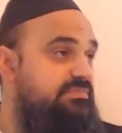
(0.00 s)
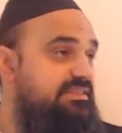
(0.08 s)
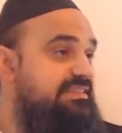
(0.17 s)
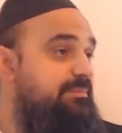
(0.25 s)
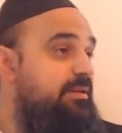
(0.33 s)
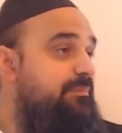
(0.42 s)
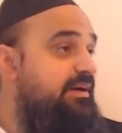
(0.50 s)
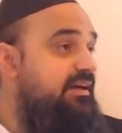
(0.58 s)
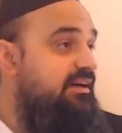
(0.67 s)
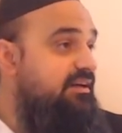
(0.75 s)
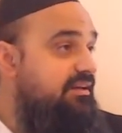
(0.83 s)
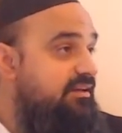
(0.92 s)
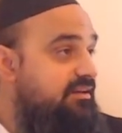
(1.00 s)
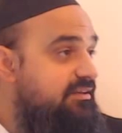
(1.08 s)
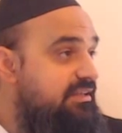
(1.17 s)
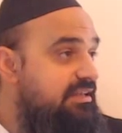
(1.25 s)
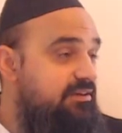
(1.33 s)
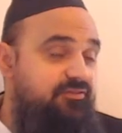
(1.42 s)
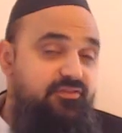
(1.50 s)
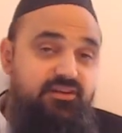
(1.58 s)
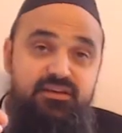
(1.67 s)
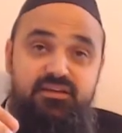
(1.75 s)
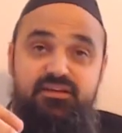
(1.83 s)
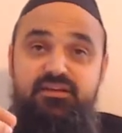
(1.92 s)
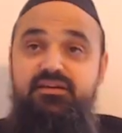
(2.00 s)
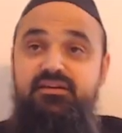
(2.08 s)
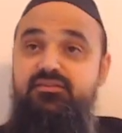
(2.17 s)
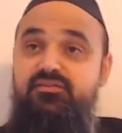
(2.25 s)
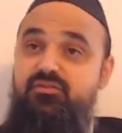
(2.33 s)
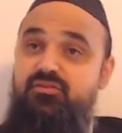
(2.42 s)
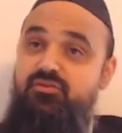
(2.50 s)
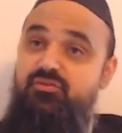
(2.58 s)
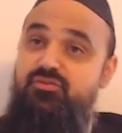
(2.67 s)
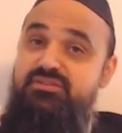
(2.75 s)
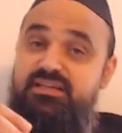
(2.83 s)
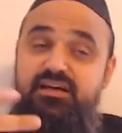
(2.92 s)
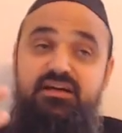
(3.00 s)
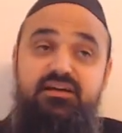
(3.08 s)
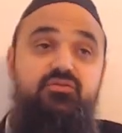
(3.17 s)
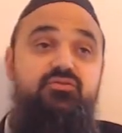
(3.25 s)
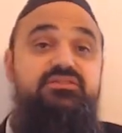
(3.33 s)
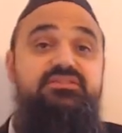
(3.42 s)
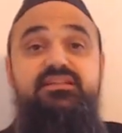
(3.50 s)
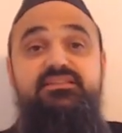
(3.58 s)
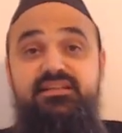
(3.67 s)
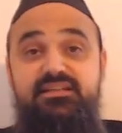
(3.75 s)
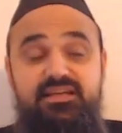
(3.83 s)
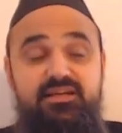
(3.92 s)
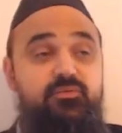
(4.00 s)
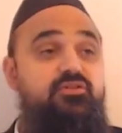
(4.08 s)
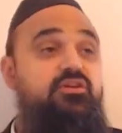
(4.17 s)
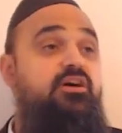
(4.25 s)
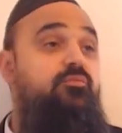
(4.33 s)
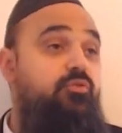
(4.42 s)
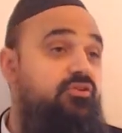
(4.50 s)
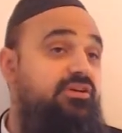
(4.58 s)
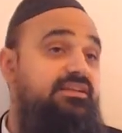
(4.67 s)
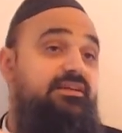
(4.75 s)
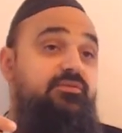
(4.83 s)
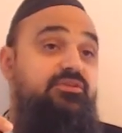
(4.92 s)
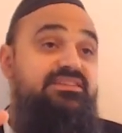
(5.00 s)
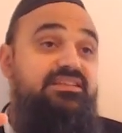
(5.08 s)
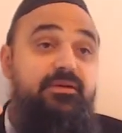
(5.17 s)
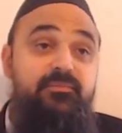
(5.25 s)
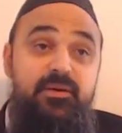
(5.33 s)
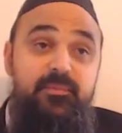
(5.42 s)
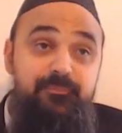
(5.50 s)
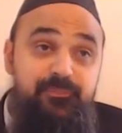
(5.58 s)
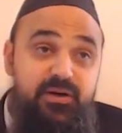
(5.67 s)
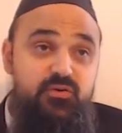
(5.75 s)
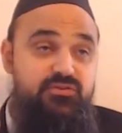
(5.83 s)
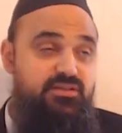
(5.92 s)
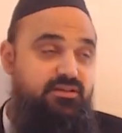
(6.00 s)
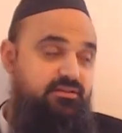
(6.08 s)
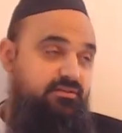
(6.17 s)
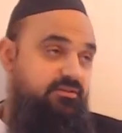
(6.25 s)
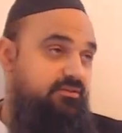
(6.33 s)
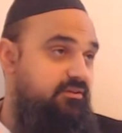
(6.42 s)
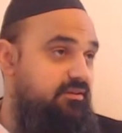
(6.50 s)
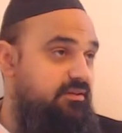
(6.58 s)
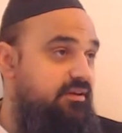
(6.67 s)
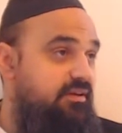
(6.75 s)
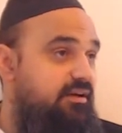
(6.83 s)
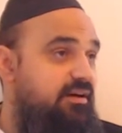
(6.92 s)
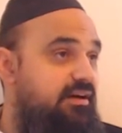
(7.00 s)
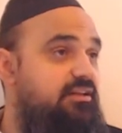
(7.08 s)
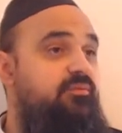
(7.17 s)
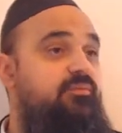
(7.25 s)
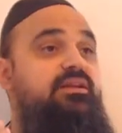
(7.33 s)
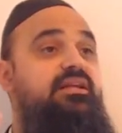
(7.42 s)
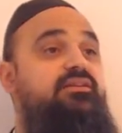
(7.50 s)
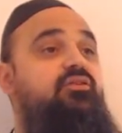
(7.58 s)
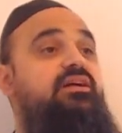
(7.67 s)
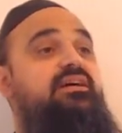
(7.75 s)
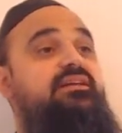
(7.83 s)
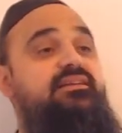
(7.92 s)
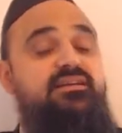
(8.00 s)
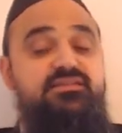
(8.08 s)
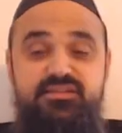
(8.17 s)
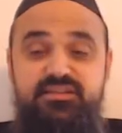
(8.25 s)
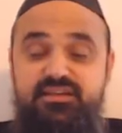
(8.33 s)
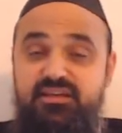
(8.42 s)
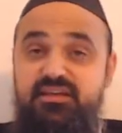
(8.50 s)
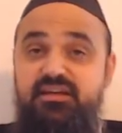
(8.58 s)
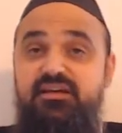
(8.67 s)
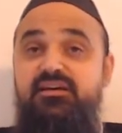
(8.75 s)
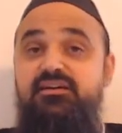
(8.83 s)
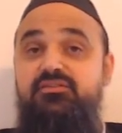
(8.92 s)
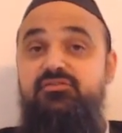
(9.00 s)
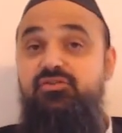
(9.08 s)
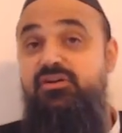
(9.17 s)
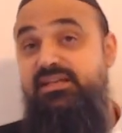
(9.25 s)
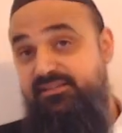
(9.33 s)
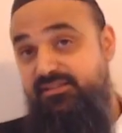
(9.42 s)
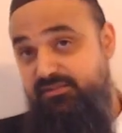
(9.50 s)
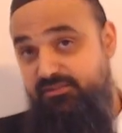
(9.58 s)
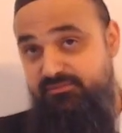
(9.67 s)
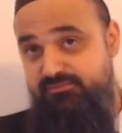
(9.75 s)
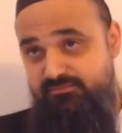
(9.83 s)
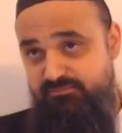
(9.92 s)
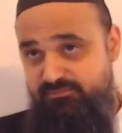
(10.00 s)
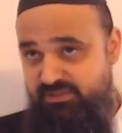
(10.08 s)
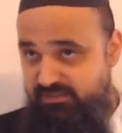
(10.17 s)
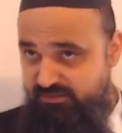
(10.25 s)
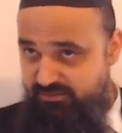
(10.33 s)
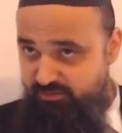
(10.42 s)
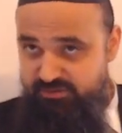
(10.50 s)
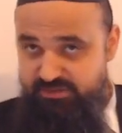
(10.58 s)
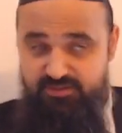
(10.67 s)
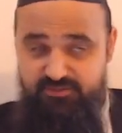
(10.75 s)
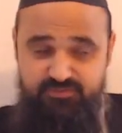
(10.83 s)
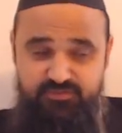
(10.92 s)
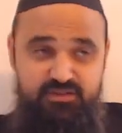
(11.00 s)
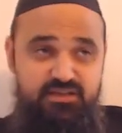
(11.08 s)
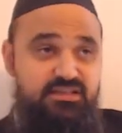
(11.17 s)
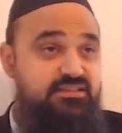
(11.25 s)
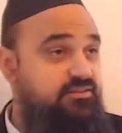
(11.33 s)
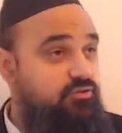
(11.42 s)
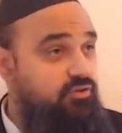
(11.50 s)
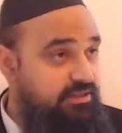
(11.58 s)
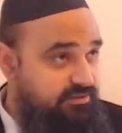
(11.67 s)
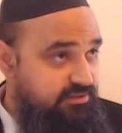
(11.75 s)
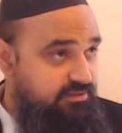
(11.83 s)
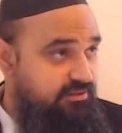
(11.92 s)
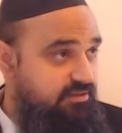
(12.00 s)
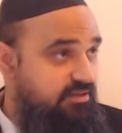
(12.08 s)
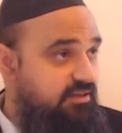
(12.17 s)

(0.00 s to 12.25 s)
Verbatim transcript: Ça s'appelle pas hein, qu'il a fait une Otsaha. Une Otsaha, c'est 4 amot. Moins de 4 amot, ça s'appelle même pas Otsaha. Un homme, la Torah l'a interdit d'écrire deux lettres. Kotev, c'est deux lettres.